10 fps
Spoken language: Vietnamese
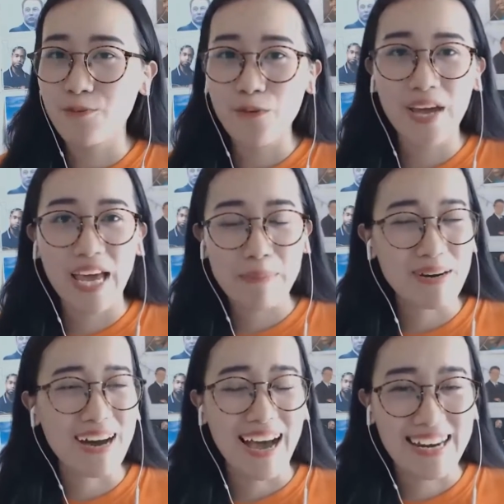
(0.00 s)
Quê em
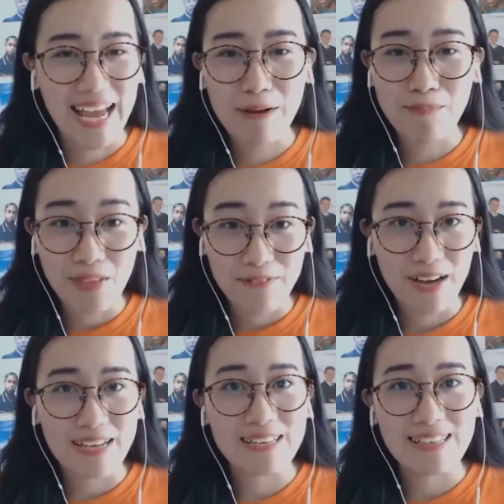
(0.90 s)
ở Hà Nam
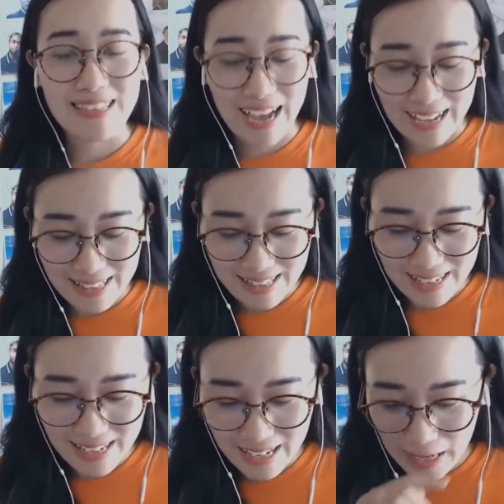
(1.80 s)
và hiện tại
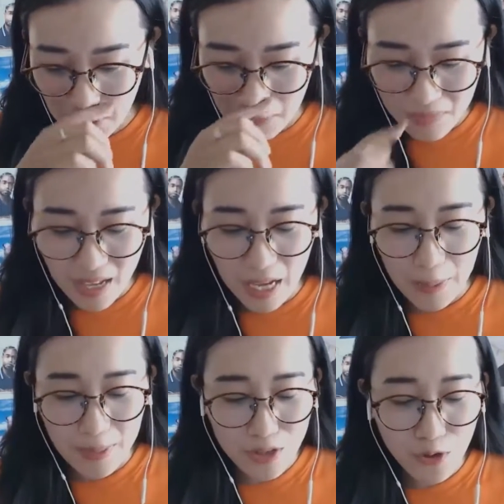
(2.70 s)
thì
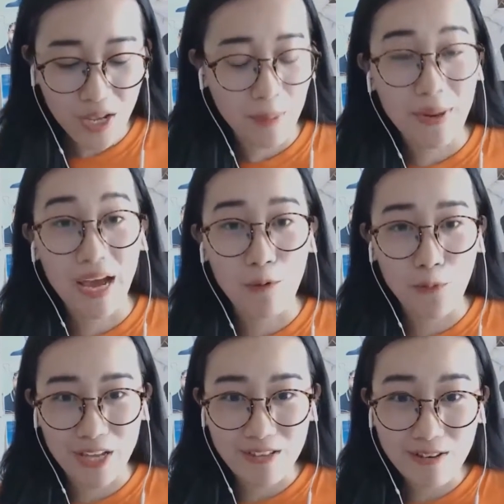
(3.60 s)
em đã tốt nghiệp Đại học
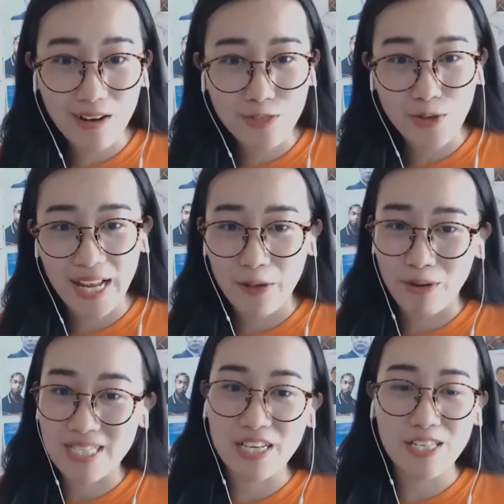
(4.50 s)
Ngoại thương chuyên ngành
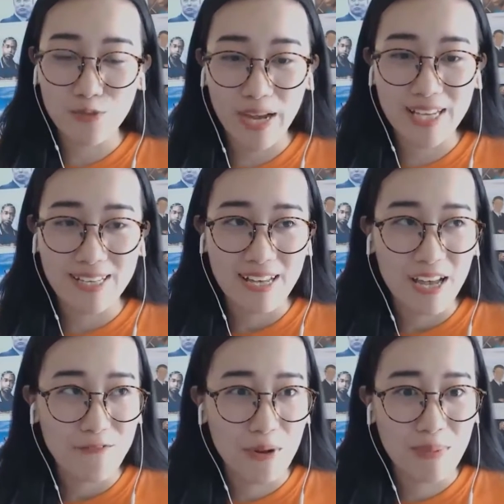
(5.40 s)
Quản trị Kinh doanh.
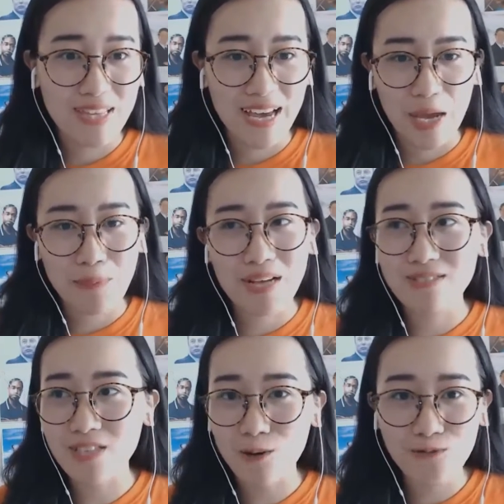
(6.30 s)
Và bây giờ em
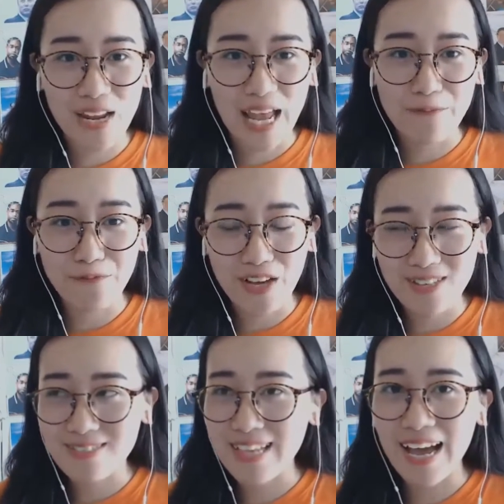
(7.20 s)
đang sống và làm
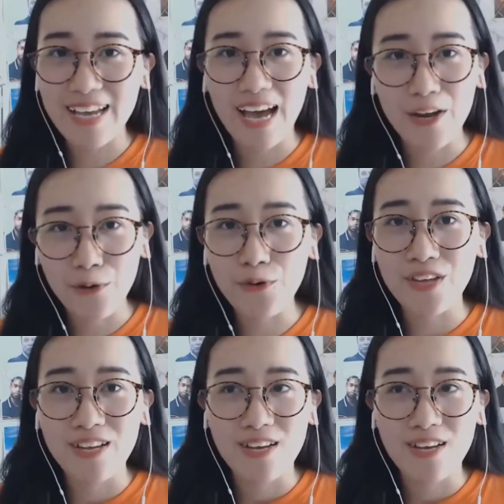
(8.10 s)
việc tại Hà Nội.